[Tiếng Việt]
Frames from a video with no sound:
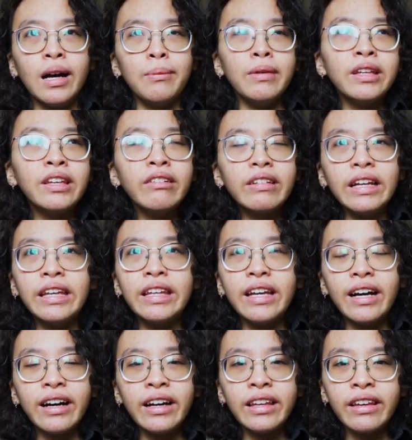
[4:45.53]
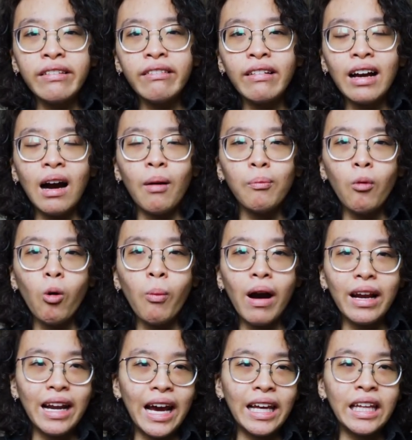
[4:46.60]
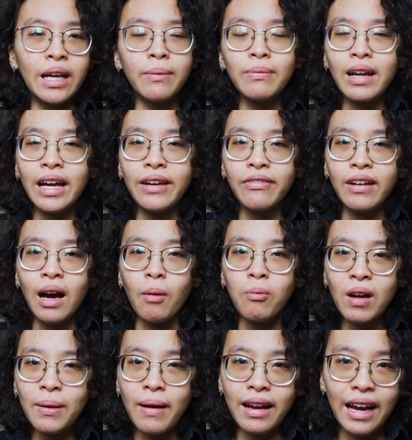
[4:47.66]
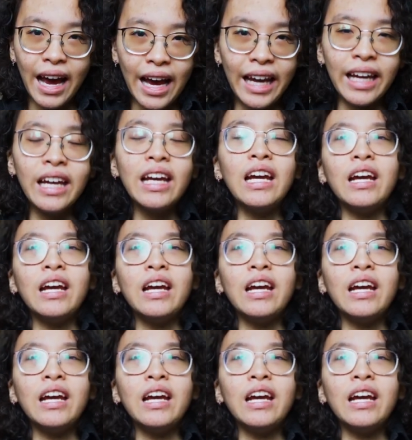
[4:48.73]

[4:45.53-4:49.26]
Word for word: Bữa trước đi chơi chưa cái học bù bài này thì hôm nay phải học cái bài này.